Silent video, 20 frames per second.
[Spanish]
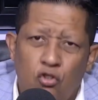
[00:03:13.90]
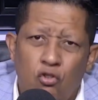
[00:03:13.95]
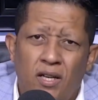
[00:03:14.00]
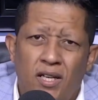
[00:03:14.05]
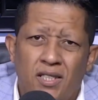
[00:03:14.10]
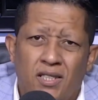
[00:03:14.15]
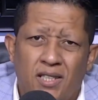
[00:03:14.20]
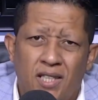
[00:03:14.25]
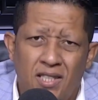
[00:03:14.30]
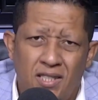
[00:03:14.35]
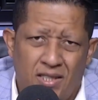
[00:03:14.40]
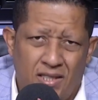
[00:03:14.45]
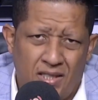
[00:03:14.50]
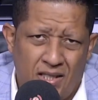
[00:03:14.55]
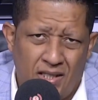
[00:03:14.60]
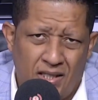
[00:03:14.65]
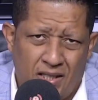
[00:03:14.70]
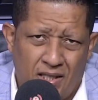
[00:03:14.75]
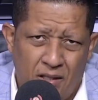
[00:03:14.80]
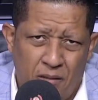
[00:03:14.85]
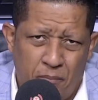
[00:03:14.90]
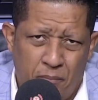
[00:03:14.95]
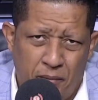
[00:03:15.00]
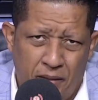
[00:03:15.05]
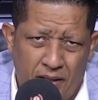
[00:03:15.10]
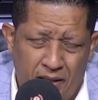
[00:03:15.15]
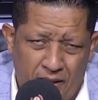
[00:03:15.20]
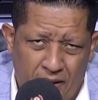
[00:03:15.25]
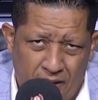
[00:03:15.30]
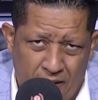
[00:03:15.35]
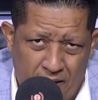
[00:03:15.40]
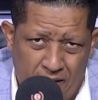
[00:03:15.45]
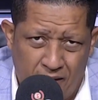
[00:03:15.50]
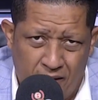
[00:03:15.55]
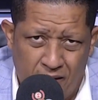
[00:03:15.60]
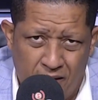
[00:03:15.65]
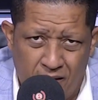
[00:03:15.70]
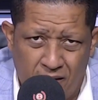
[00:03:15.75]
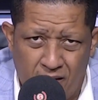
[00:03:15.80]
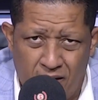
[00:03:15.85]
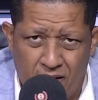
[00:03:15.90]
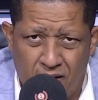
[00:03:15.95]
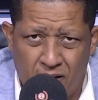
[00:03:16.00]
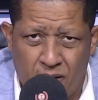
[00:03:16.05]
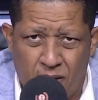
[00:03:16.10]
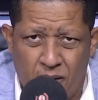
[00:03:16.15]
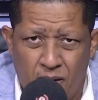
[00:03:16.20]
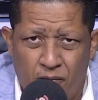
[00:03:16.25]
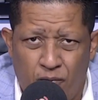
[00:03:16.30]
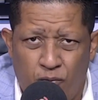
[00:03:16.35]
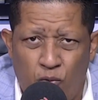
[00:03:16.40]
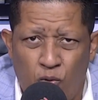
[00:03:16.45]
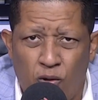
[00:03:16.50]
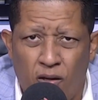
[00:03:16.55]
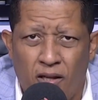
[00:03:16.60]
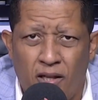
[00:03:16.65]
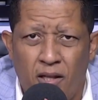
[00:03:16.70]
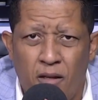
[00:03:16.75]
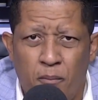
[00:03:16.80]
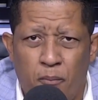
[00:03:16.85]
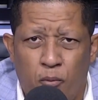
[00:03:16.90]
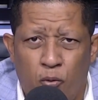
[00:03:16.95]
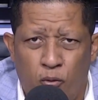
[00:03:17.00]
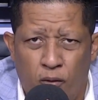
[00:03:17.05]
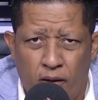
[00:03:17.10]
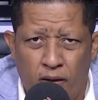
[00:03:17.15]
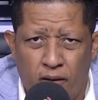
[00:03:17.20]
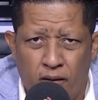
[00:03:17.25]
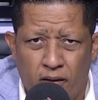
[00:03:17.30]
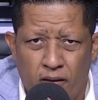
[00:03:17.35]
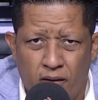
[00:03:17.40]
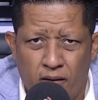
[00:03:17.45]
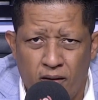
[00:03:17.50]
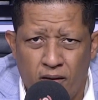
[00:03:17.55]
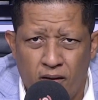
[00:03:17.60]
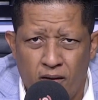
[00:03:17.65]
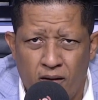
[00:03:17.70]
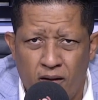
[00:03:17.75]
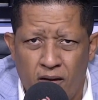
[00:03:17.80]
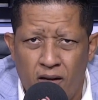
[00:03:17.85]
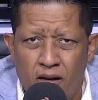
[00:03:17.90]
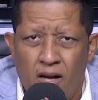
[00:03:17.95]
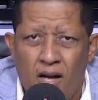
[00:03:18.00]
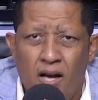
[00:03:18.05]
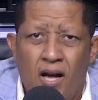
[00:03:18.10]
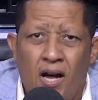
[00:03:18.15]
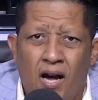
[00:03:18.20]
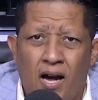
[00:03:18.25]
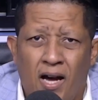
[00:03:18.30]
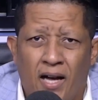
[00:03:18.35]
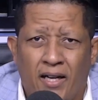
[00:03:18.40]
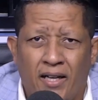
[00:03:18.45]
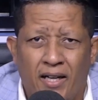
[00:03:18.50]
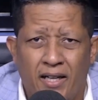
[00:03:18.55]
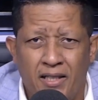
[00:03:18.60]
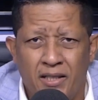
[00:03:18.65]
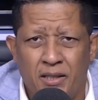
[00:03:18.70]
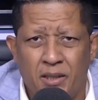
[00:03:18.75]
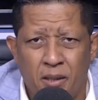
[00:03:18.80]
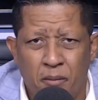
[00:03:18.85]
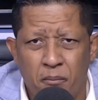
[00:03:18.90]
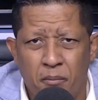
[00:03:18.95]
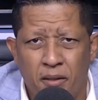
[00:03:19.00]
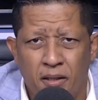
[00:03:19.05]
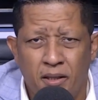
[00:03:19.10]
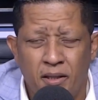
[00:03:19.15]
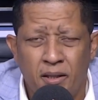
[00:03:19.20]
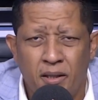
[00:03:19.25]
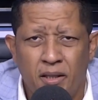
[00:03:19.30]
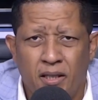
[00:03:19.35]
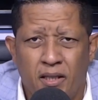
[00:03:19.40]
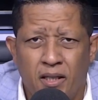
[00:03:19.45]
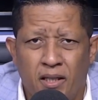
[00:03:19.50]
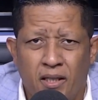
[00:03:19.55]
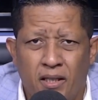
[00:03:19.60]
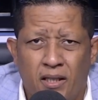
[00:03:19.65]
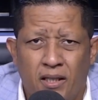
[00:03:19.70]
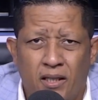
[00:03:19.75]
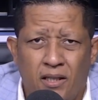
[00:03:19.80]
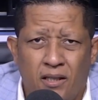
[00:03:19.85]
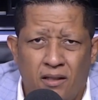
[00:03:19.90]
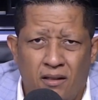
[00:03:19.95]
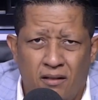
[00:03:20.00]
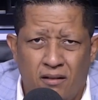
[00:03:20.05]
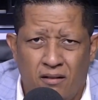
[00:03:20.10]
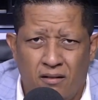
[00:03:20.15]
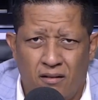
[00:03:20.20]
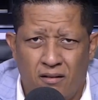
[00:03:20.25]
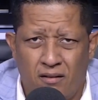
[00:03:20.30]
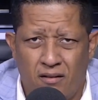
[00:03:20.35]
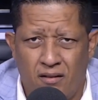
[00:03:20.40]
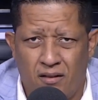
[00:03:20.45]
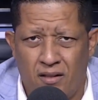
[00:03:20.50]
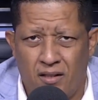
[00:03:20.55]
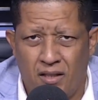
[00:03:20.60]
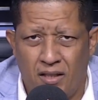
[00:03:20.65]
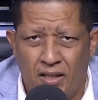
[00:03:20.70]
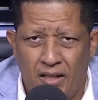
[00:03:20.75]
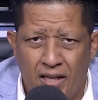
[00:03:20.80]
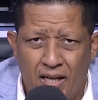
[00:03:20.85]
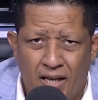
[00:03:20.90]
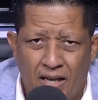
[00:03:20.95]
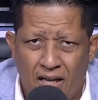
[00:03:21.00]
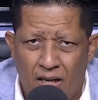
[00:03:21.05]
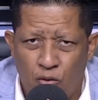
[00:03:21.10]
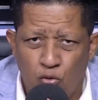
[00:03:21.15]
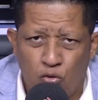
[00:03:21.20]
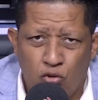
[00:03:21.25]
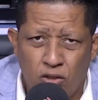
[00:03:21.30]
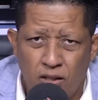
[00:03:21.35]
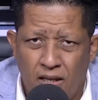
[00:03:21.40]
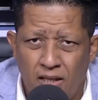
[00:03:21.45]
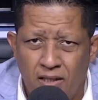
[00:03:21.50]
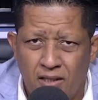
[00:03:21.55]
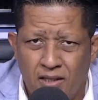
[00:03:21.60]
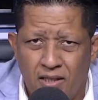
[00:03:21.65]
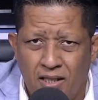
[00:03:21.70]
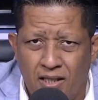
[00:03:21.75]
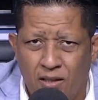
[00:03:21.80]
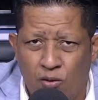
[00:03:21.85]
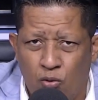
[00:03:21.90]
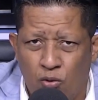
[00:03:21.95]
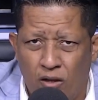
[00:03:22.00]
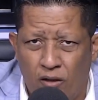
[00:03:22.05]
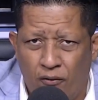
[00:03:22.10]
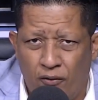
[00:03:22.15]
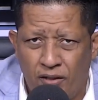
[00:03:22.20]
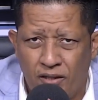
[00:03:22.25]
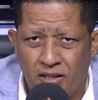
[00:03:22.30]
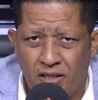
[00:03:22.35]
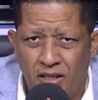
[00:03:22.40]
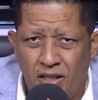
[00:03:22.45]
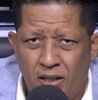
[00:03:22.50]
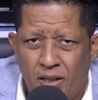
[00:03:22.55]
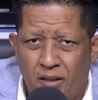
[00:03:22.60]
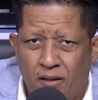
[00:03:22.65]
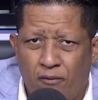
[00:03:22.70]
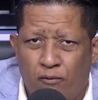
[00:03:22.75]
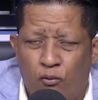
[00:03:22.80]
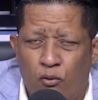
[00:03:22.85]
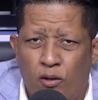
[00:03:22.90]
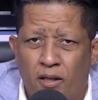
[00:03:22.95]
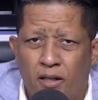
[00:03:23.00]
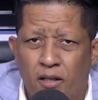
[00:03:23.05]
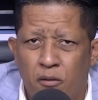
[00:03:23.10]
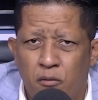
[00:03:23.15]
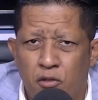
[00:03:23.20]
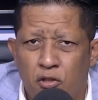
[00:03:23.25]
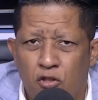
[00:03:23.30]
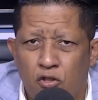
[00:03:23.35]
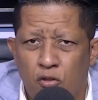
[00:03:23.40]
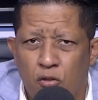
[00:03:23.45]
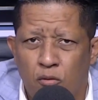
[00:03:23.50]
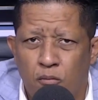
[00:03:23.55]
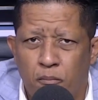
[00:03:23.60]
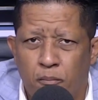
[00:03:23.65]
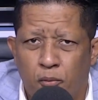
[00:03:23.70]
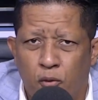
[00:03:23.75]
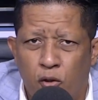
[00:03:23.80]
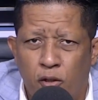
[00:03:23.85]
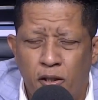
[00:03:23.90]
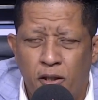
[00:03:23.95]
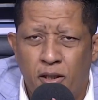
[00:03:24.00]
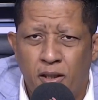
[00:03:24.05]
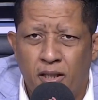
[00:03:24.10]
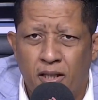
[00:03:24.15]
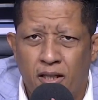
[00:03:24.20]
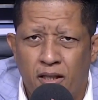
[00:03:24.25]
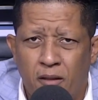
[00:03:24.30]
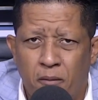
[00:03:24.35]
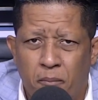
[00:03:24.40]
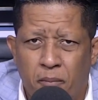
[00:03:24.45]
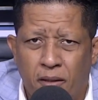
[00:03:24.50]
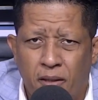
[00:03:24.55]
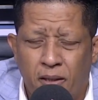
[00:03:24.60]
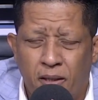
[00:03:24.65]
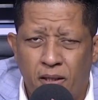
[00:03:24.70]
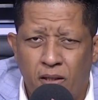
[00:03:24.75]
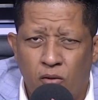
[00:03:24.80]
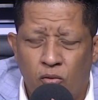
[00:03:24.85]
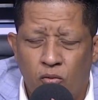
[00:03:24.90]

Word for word: esencia de que el PLD esté fuera del poder, a raíz también de que la ausalza o la fresita fue la división política del partido.